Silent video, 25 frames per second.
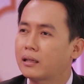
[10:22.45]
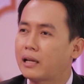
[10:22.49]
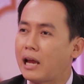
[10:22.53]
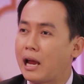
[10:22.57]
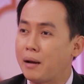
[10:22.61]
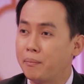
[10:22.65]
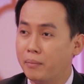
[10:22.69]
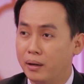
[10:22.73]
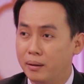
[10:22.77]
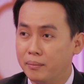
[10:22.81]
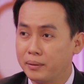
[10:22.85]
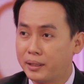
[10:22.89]

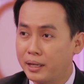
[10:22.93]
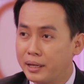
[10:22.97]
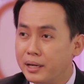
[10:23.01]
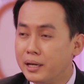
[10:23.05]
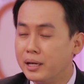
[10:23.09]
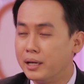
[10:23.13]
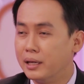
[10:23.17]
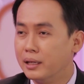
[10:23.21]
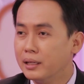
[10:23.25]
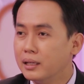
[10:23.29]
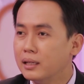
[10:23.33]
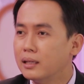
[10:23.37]
ca bệnh
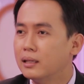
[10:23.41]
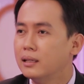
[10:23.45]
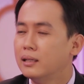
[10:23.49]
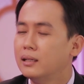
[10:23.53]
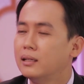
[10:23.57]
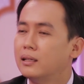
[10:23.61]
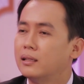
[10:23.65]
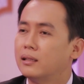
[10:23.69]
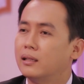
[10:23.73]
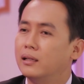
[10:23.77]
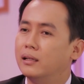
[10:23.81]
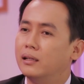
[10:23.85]
kinh điển đó,
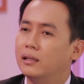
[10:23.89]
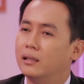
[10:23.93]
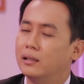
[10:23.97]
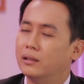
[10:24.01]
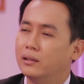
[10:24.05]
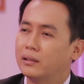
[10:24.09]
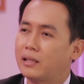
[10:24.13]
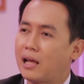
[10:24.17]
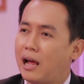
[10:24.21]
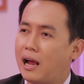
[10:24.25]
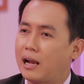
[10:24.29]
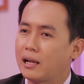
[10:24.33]
thì
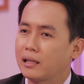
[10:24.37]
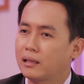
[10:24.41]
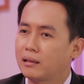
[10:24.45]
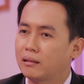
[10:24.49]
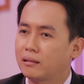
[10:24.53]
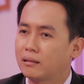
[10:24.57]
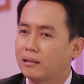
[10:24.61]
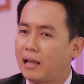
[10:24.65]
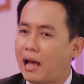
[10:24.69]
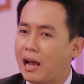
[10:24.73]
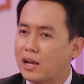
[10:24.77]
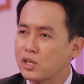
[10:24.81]
người ta
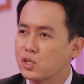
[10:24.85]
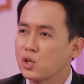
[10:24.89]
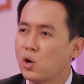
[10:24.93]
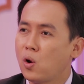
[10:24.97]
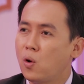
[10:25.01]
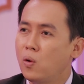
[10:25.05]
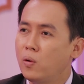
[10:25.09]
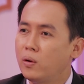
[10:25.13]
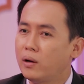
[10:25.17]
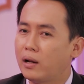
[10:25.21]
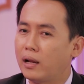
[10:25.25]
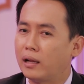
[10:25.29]
đa
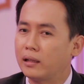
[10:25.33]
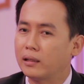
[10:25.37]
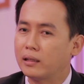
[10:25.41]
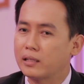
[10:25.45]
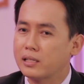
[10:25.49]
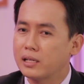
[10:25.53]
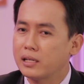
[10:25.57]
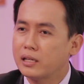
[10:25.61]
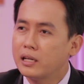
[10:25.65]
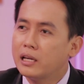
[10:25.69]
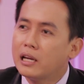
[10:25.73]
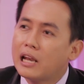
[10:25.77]
số là
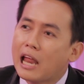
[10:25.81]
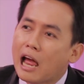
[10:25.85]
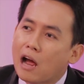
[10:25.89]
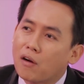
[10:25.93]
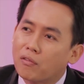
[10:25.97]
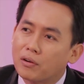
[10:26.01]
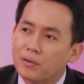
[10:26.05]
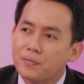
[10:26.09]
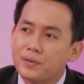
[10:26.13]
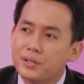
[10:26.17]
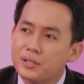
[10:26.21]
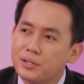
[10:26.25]
ta sẽ đi
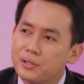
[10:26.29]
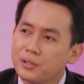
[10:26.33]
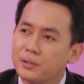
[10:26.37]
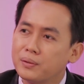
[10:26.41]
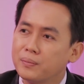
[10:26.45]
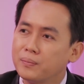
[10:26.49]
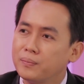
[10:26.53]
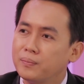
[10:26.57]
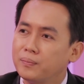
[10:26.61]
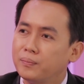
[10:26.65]
lao về phía trước.